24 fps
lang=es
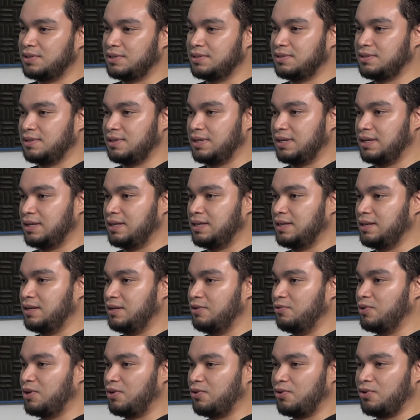es
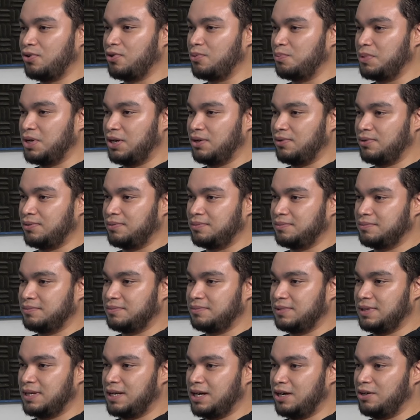lo ergonómico,
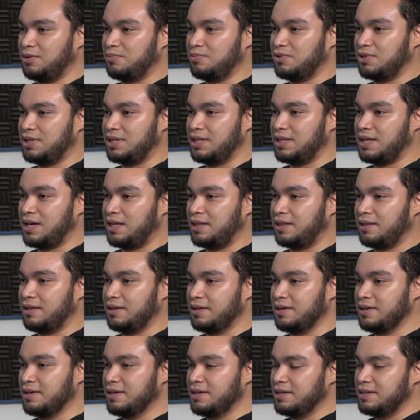la comodidad.
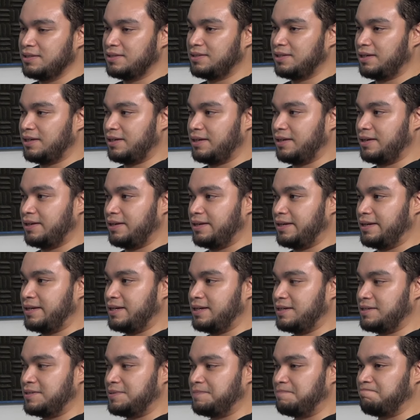
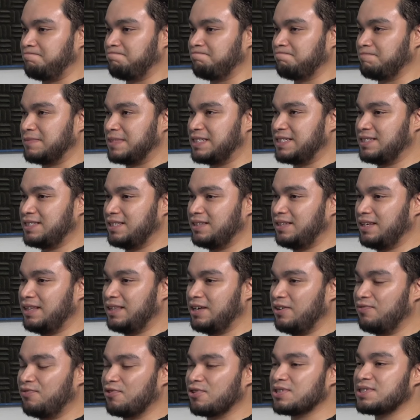Se, em, se
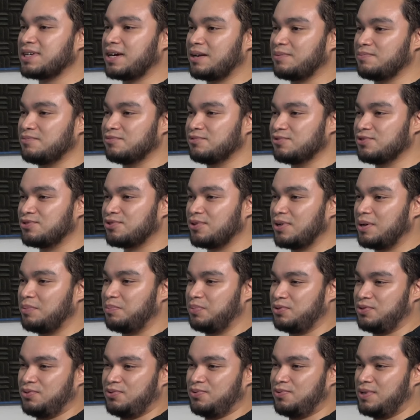tiende a forzar mucho la
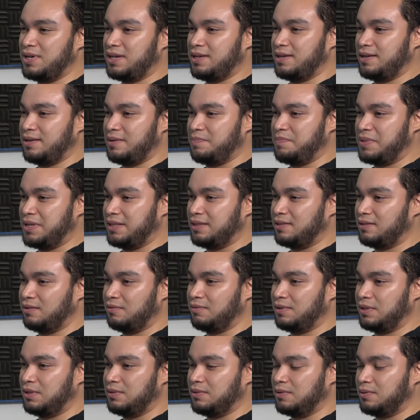postura de repente
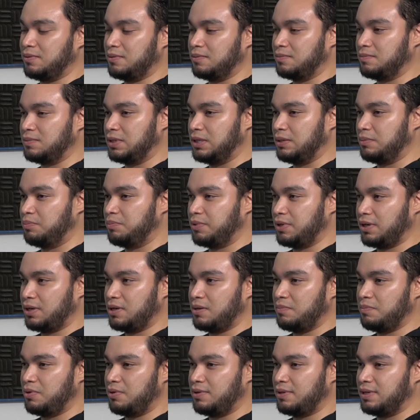cuando, eh, por
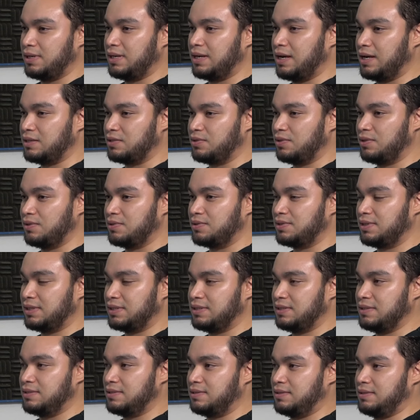ejemplo, en el caso de los
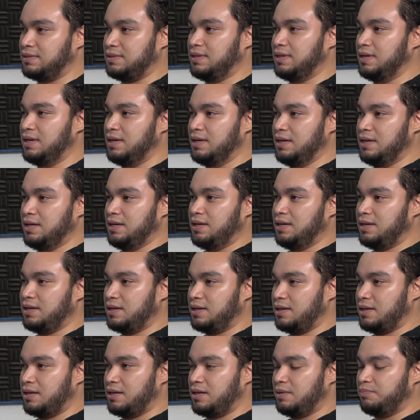taxistas,
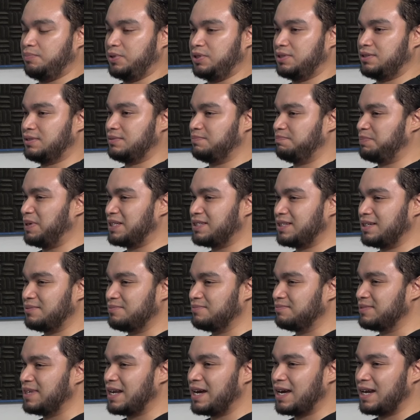eh, pues
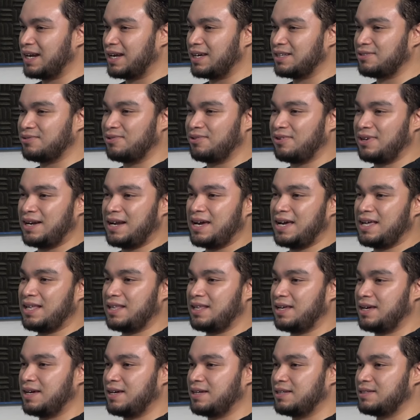pasan largas
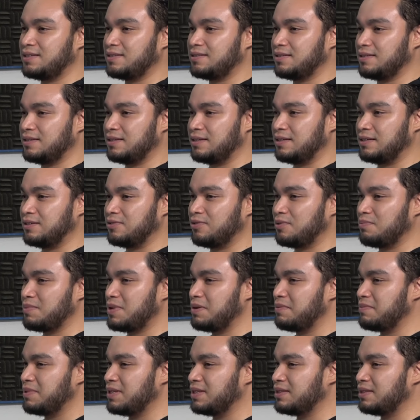jornadas, eh,
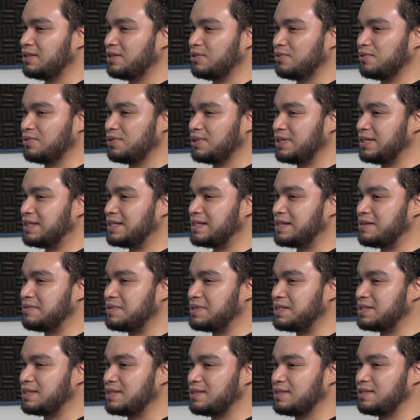normalmente no tienen a
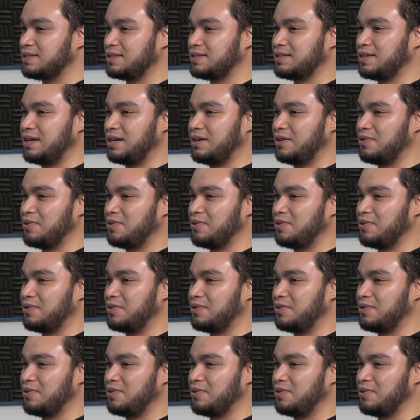veces esa